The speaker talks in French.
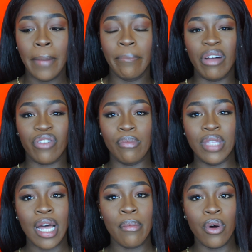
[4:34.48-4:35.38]
Ma famille
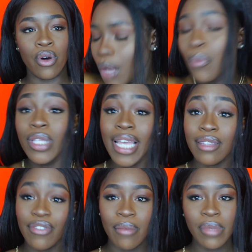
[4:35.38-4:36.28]
d'abord Moderne
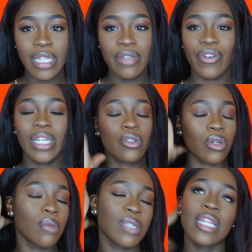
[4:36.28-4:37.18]
Family enfin les trucs
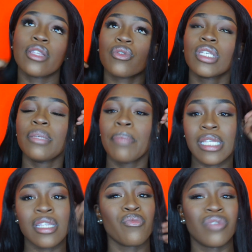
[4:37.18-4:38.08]
comme ça les trucs hyper
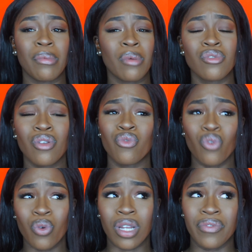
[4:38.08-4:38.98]
simples où t'as pas besoin de
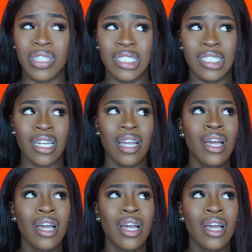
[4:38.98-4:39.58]
trop réfléchir